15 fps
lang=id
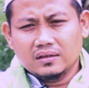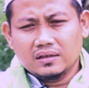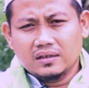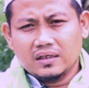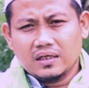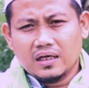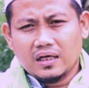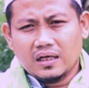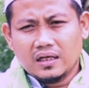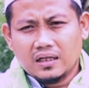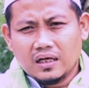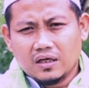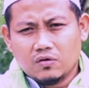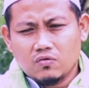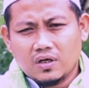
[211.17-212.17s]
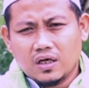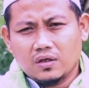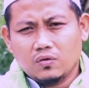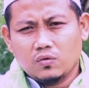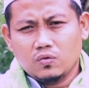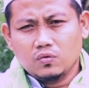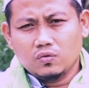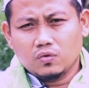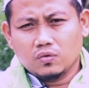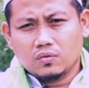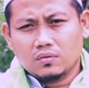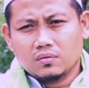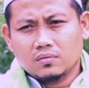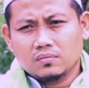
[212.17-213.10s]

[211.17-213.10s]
dia lakukan untuk